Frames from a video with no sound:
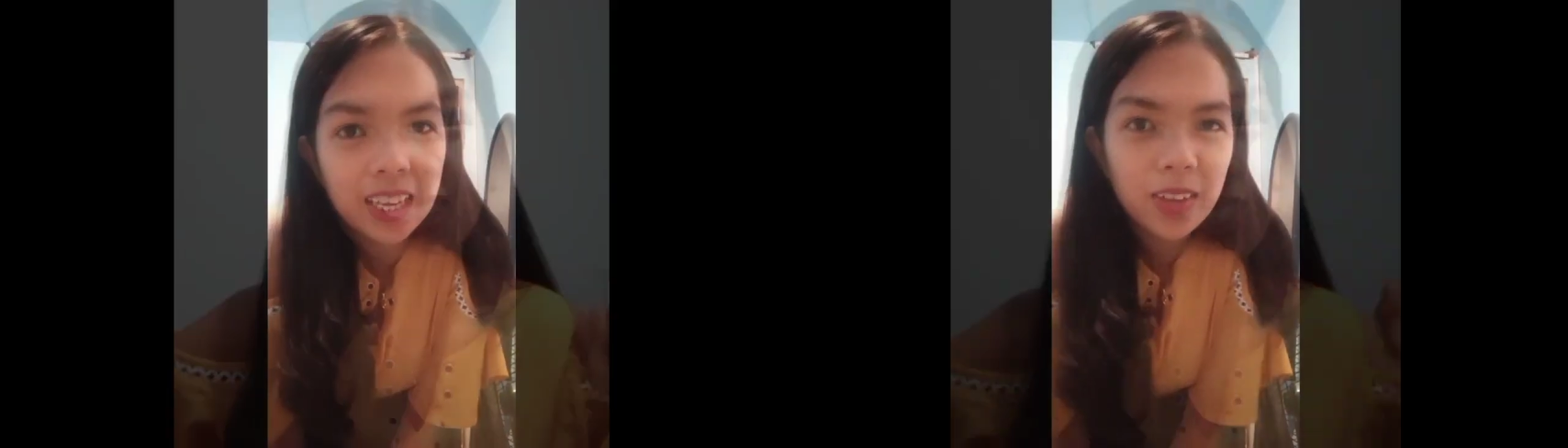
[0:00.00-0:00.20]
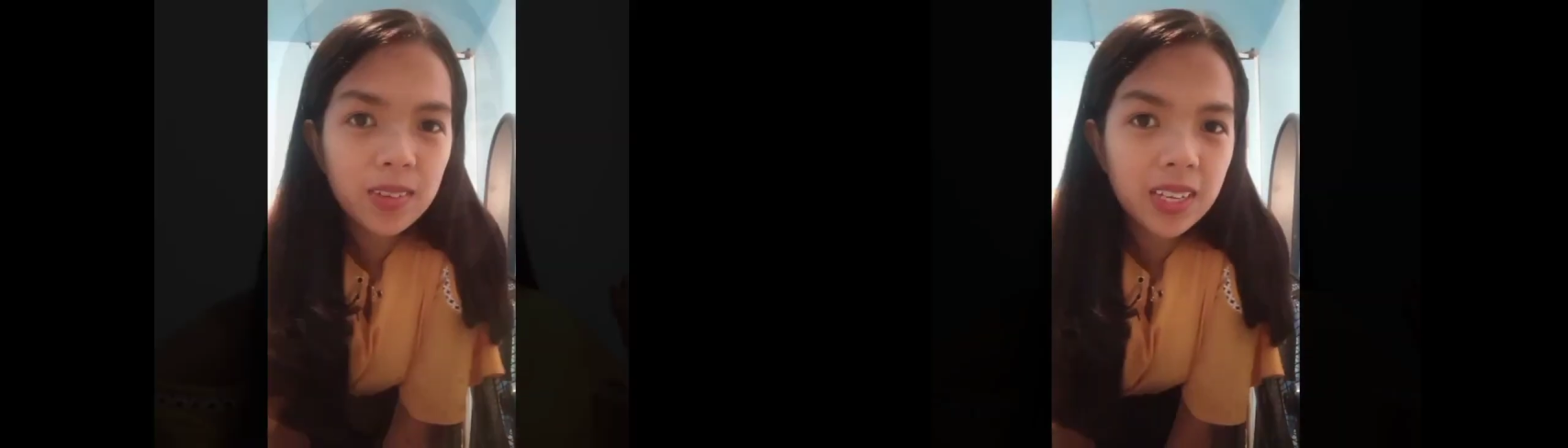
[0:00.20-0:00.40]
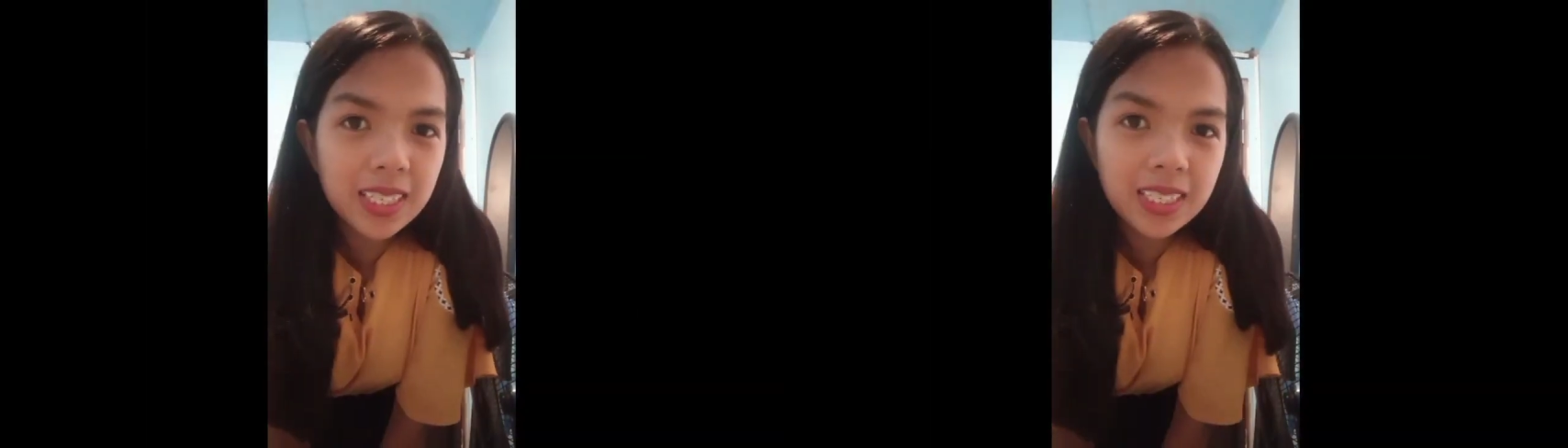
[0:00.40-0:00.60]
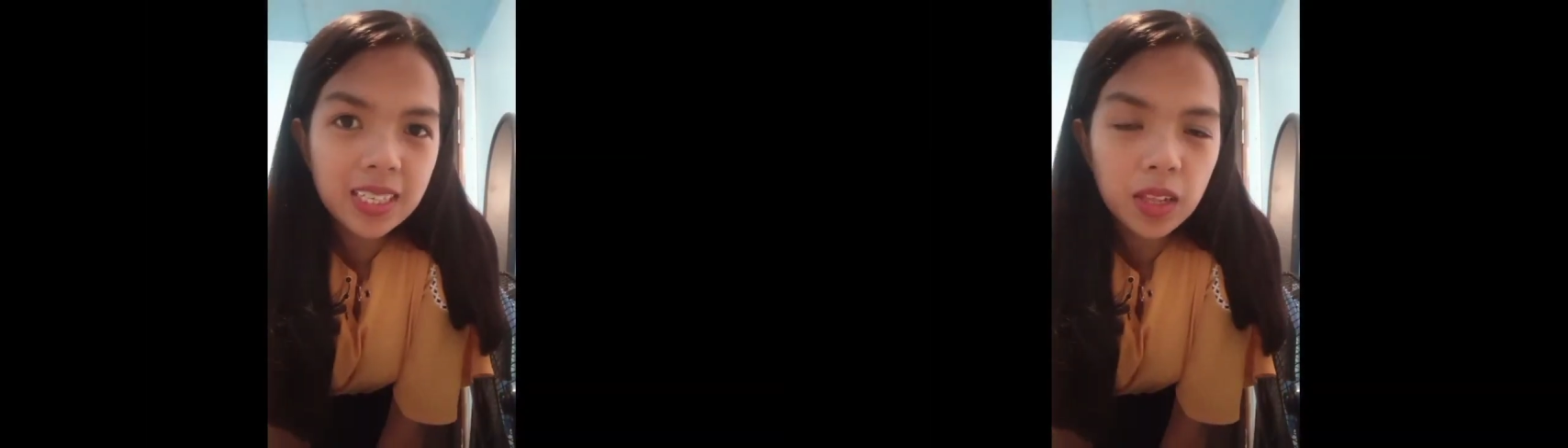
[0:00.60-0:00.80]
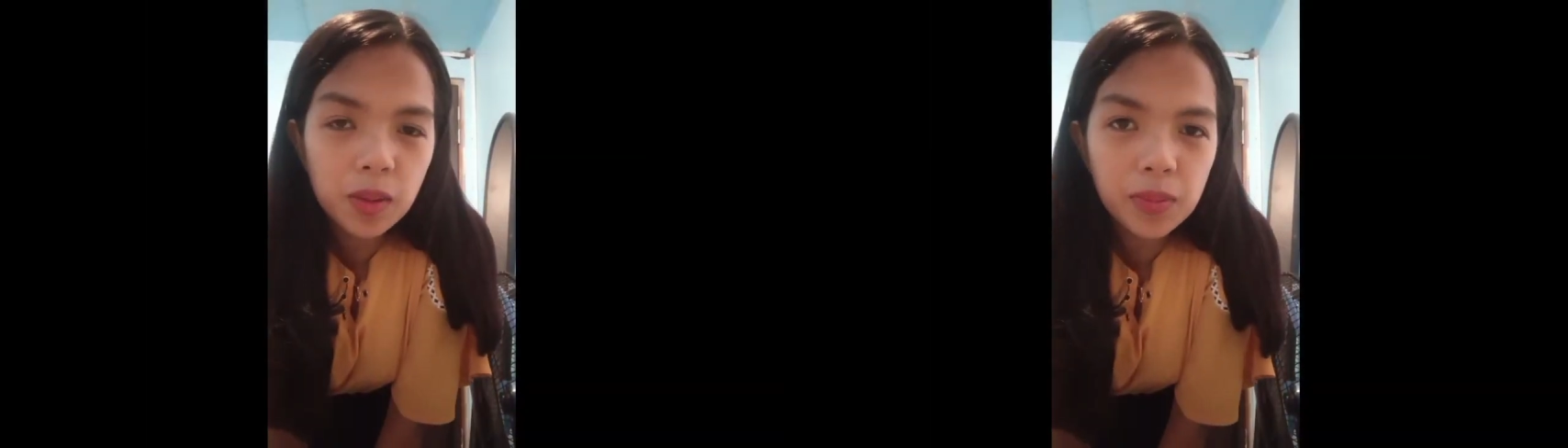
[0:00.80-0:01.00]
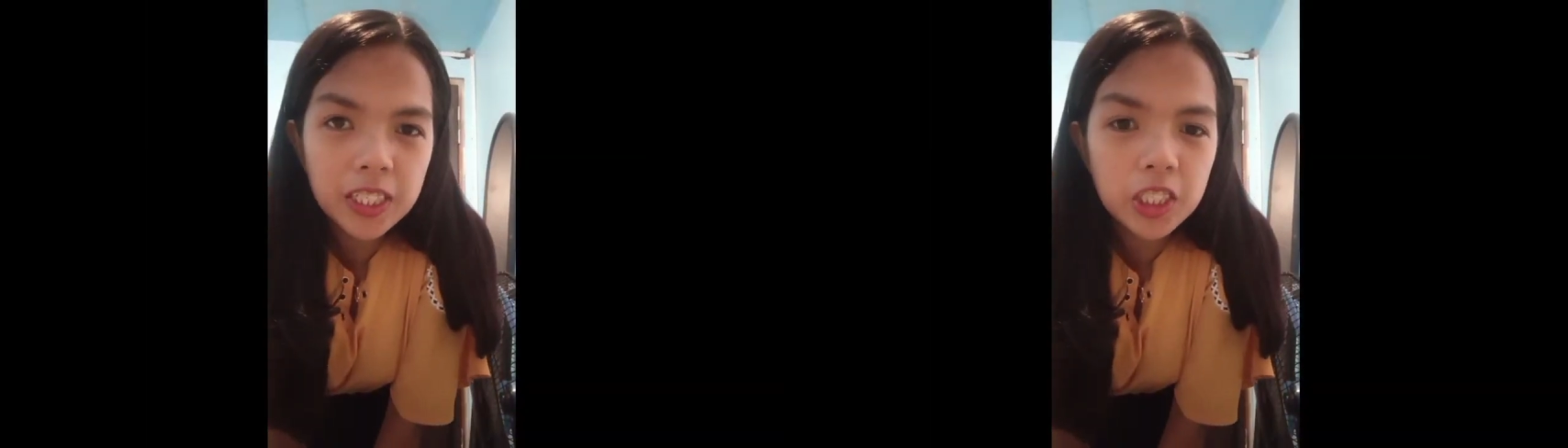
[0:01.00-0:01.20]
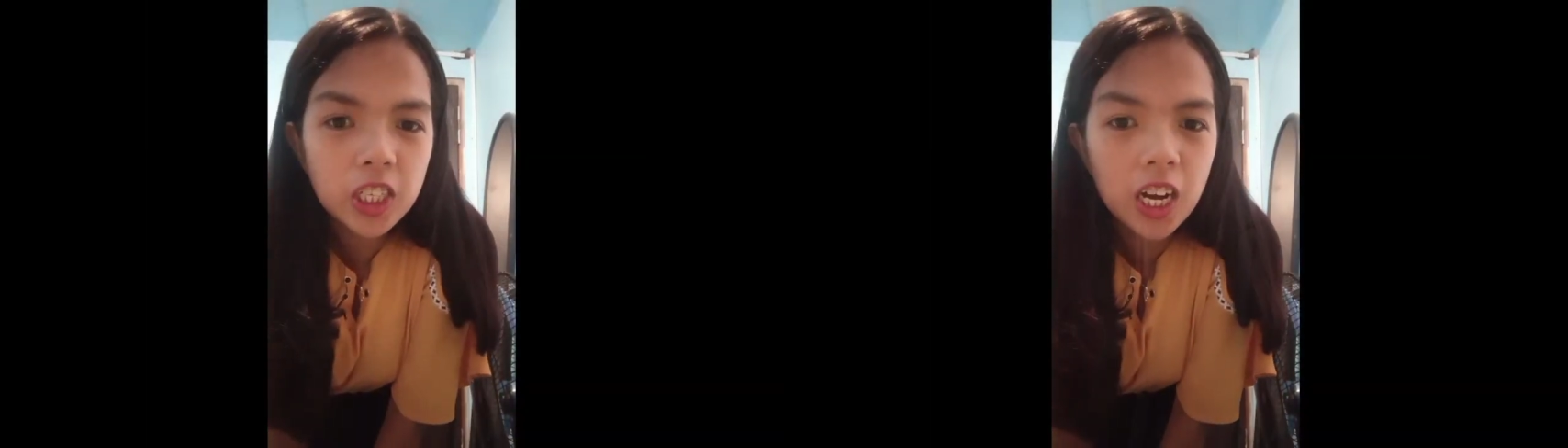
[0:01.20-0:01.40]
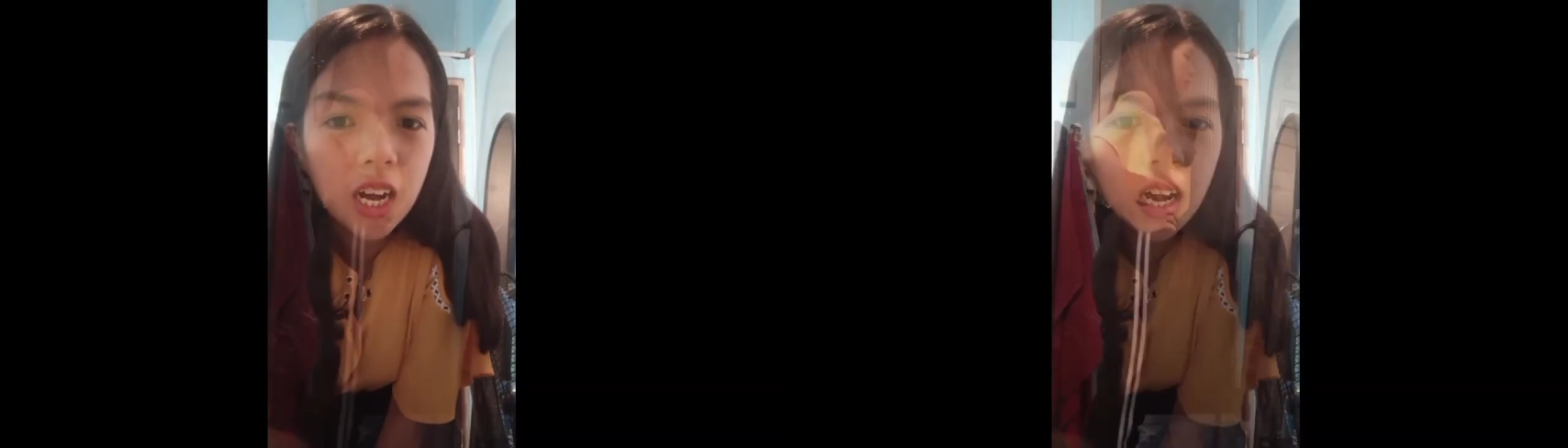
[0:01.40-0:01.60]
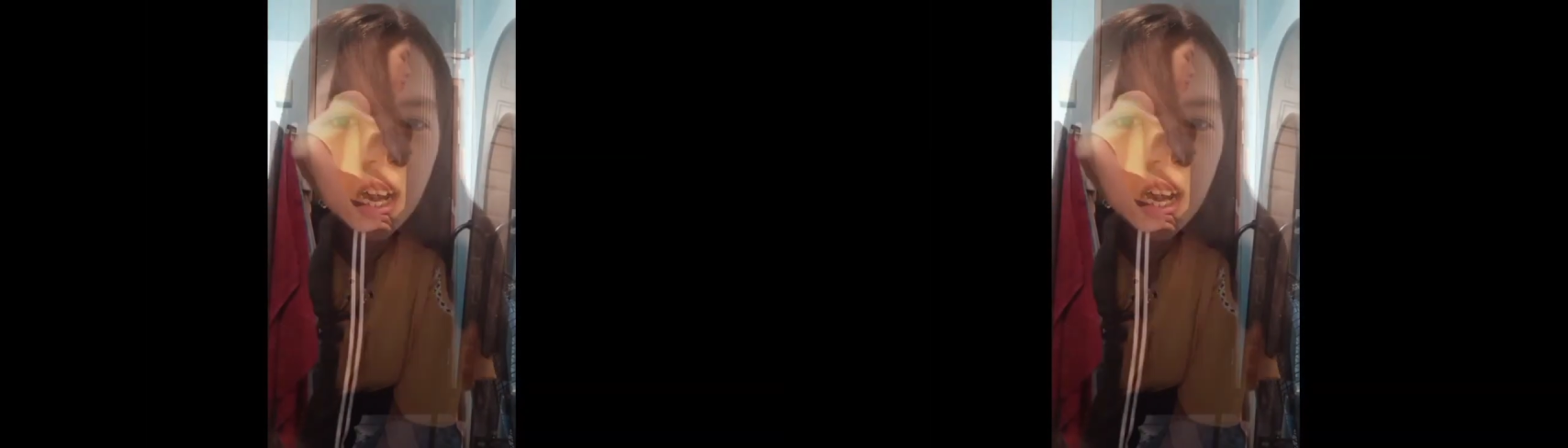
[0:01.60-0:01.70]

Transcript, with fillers: Yung nagsasalamin siya.